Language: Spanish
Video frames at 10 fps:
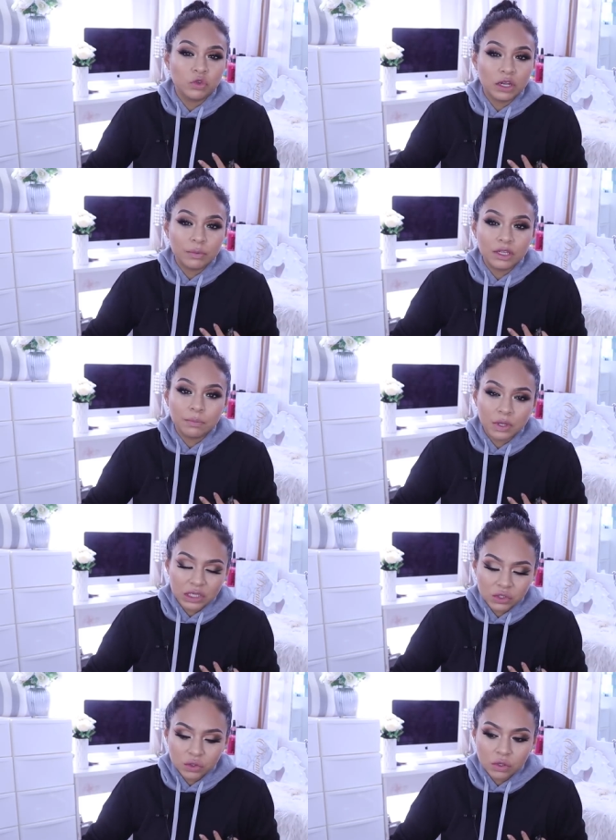solamente
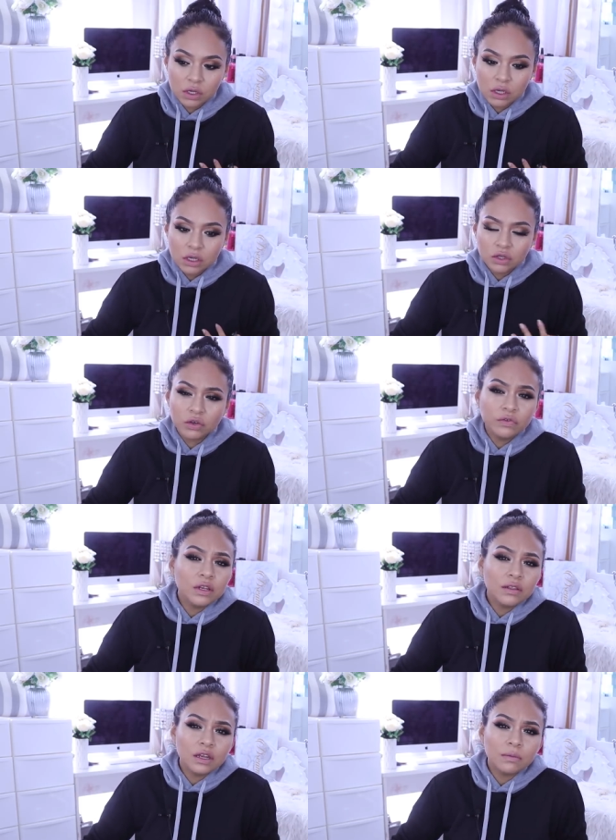pecho. Yo
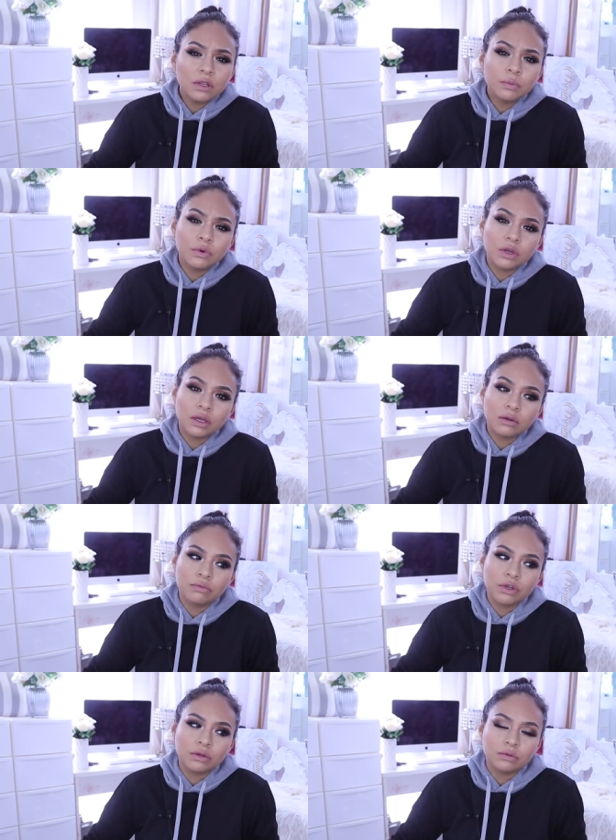feliz de la vida porque,
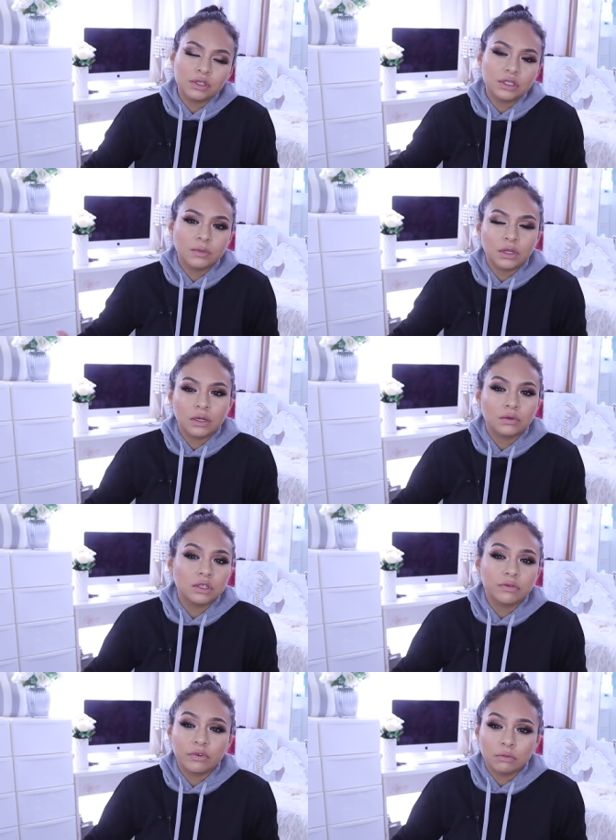bueno, de esa manera no
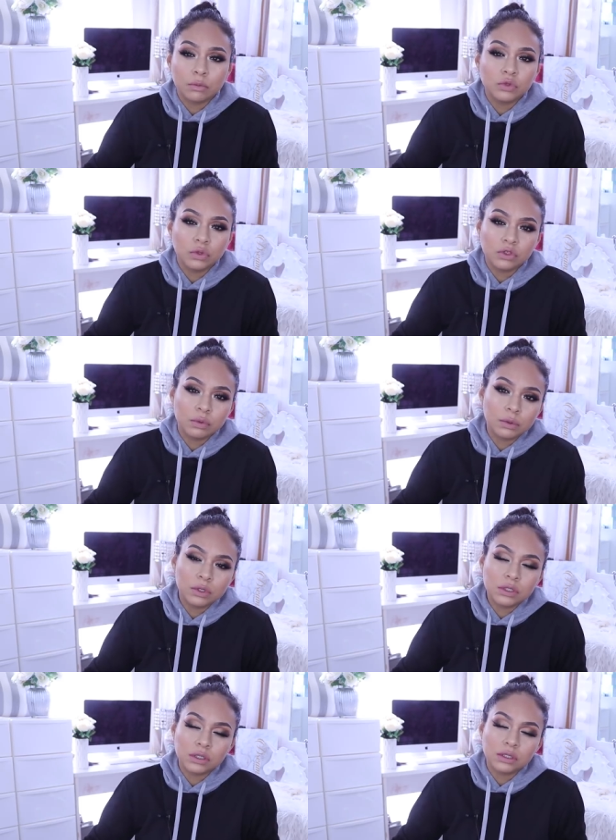se enferman mucho los
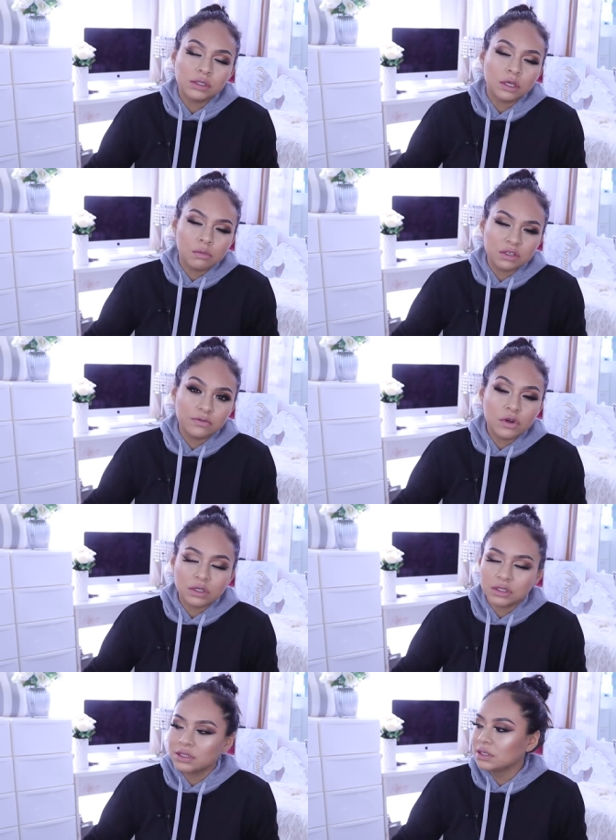bebés y están más
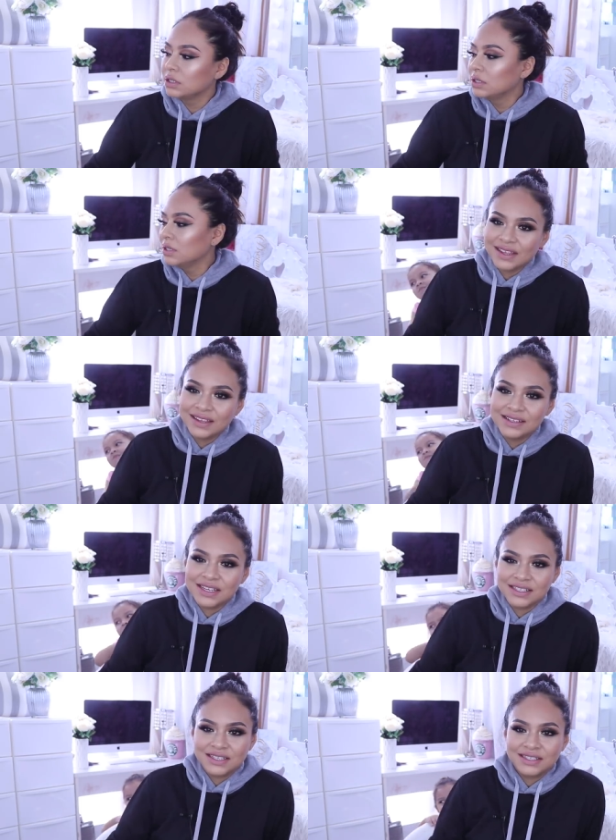fuertes. Y
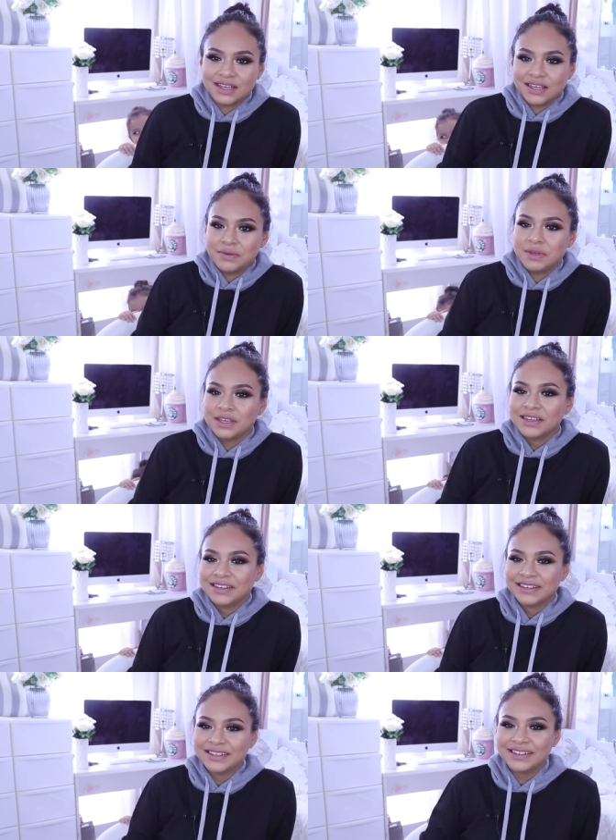Sasha está aquí, ve.
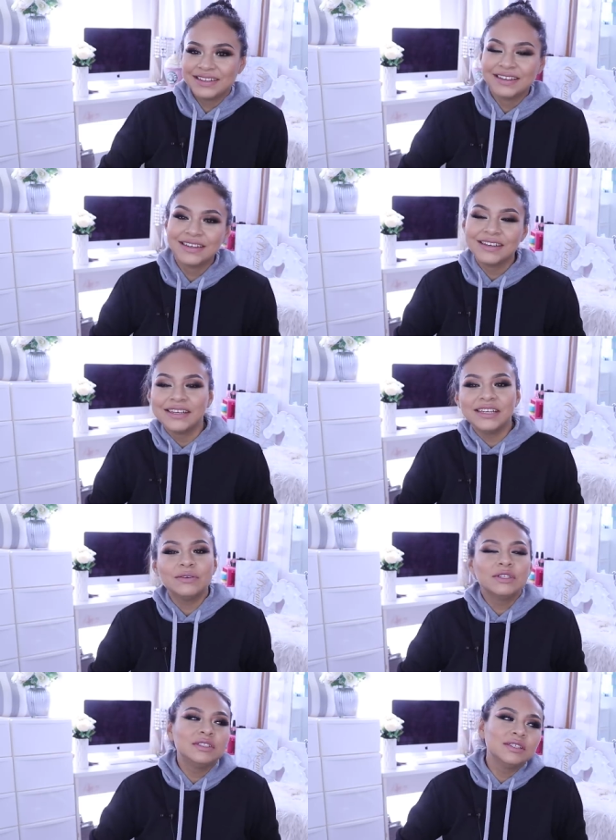
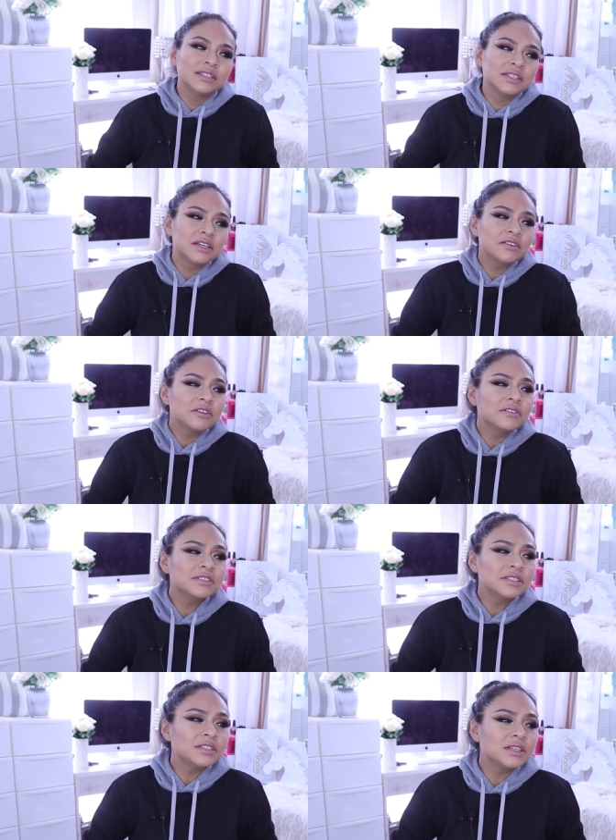Y bueno, chicas, creo que va a
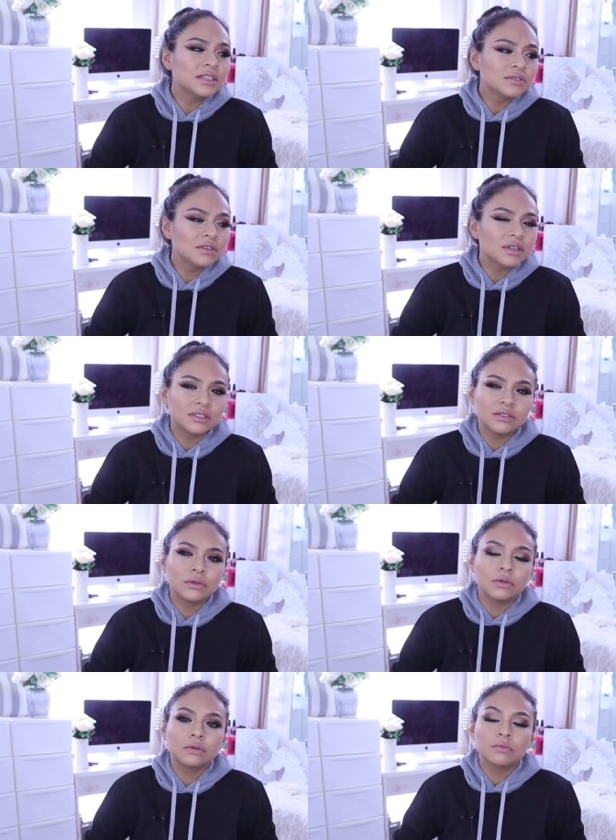ser eso era casi
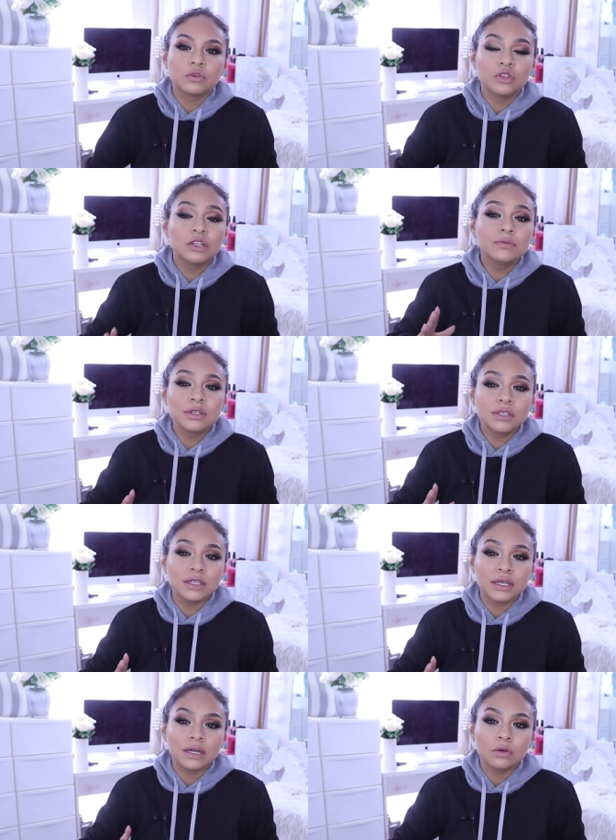todo. Pues sí les voy a
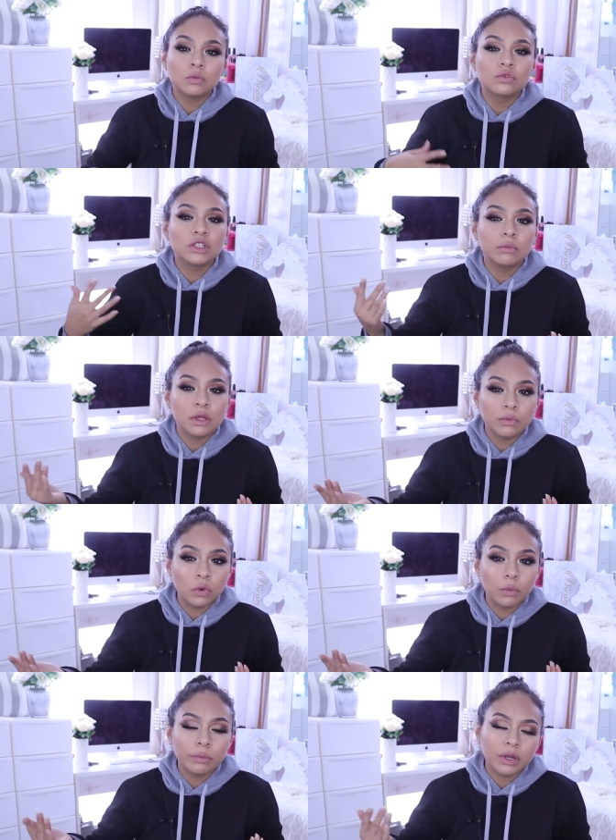enseñar cómo está mi
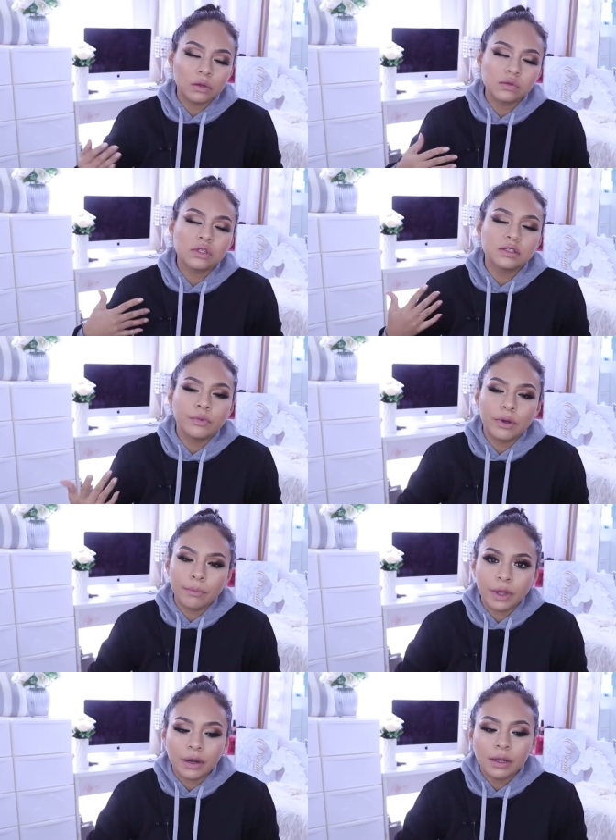abdomen para que ustedes
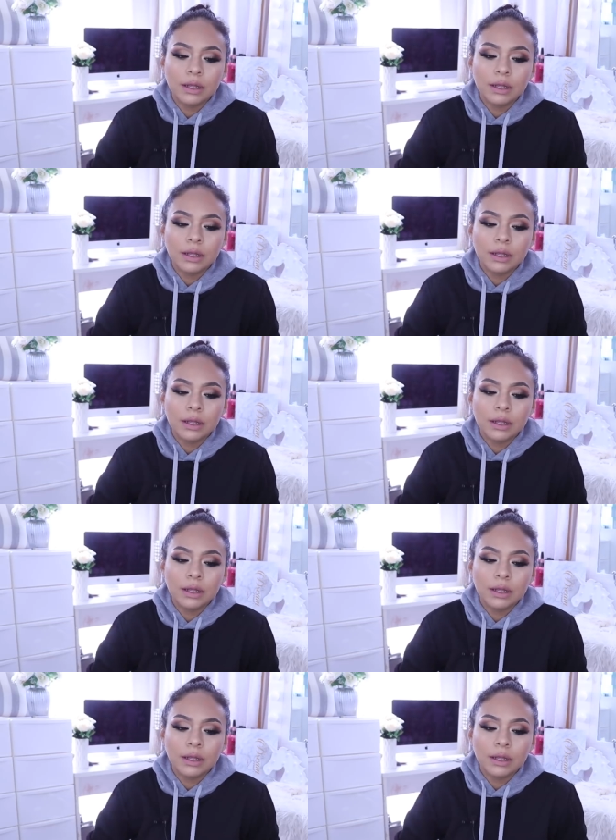puedan ver.